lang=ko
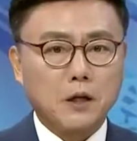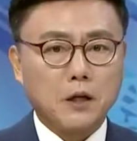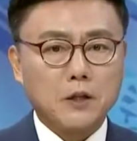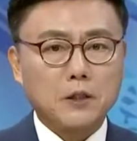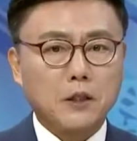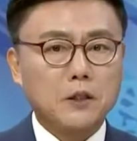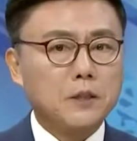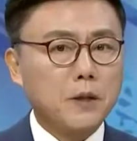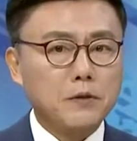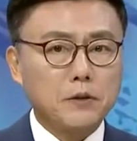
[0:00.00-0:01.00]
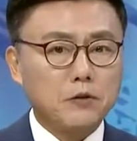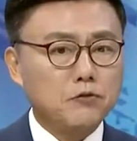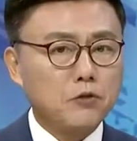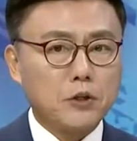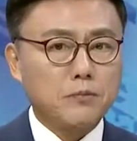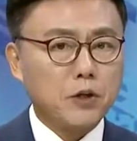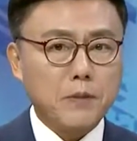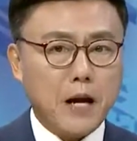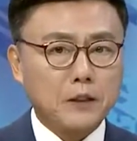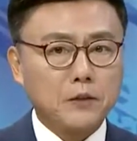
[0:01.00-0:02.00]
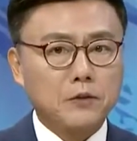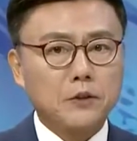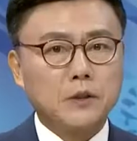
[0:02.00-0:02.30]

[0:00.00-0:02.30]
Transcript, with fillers: 음. 사실 이게 지방선거의 중요한 프레임이 아니거든요.